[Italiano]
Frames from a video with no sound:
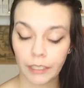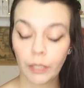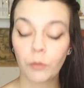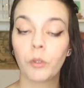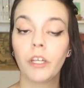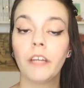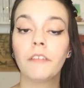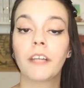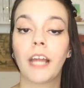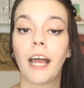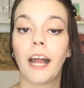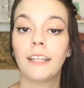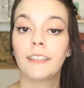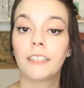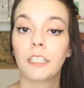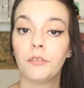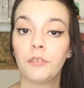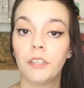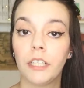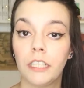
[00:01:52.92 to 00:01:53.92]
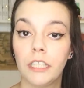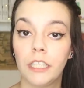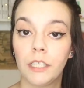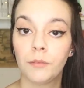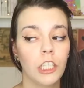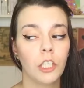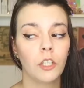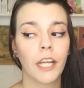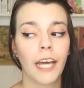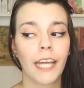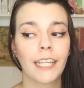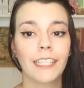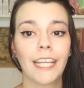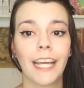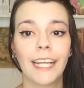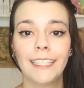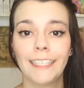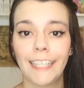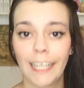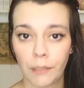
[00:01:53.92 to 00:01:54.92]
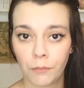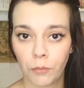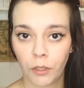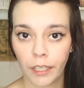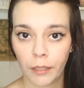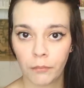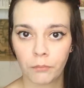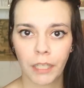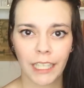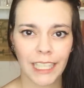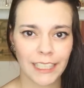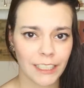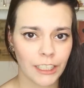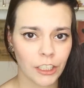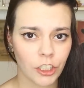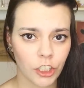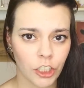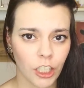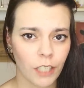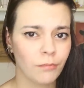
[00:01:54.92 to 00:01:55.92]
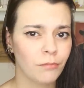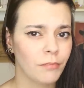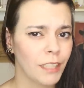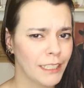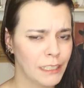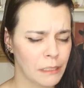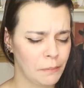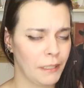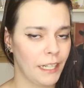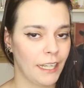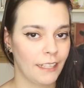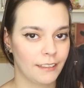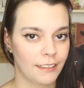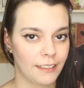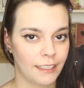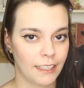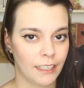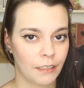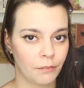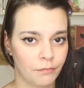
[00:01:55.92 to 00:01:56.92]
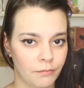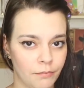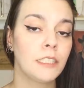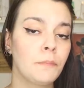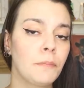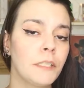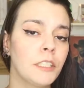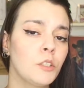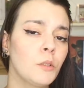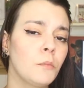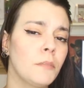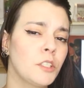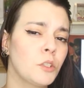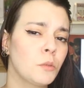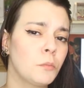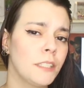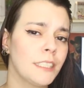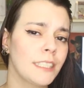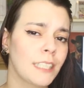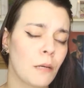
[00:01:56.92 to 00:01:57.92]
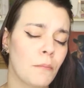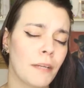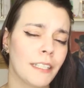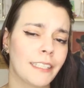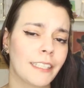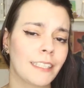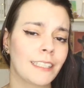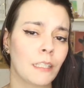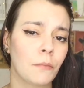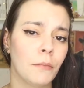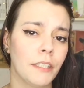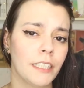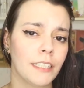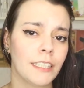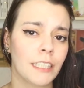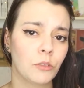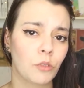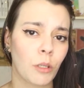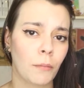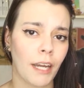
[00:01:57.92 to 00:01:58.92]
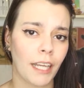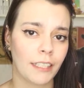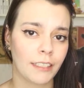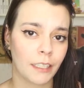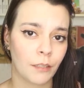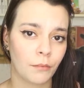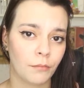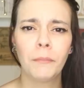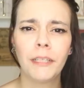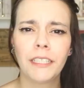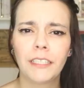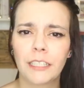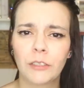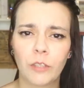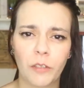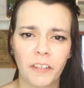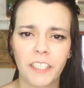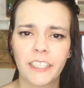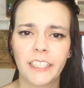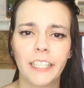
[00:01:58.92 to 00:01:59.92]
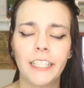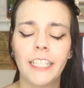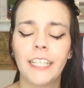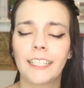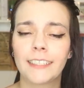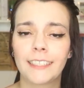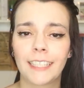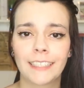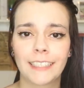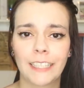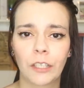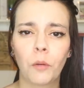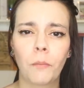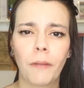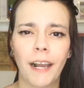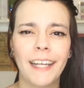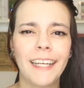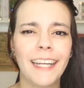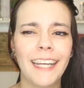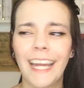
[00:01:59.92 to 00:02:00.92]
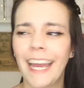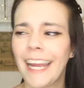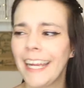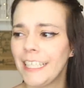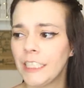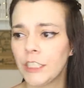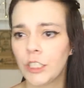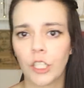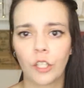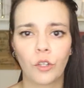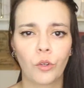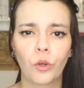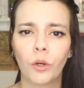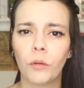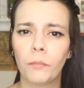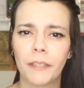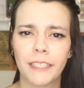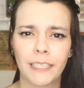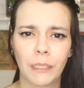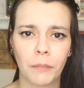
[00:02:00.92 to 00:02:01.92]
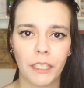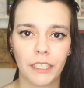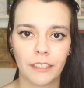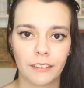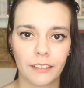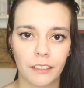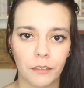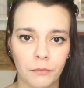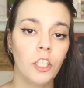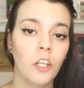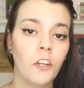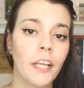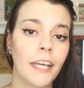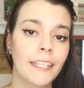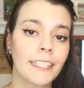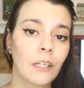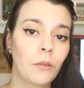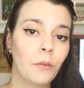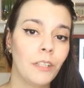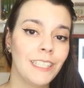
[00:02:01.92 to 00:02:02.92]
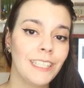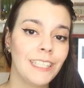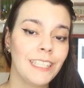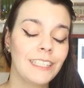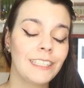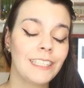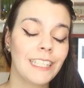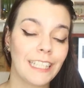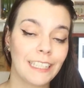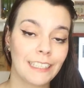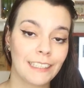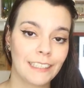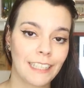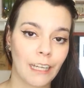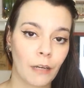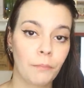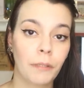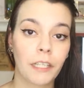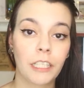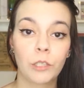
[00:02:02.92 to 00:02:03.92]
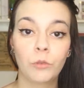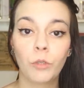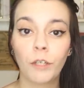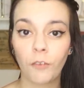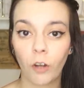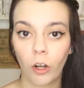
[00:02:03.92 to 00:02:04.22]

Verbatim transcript: da cui avrà altri figli. Leonarda è debole, malaticcia ed epilettica. Si presume subisca maltrattamenti da sua madre, mentre i suoi fratelli la trattano male e la isolano completamente. Leonarda quindi tenta per due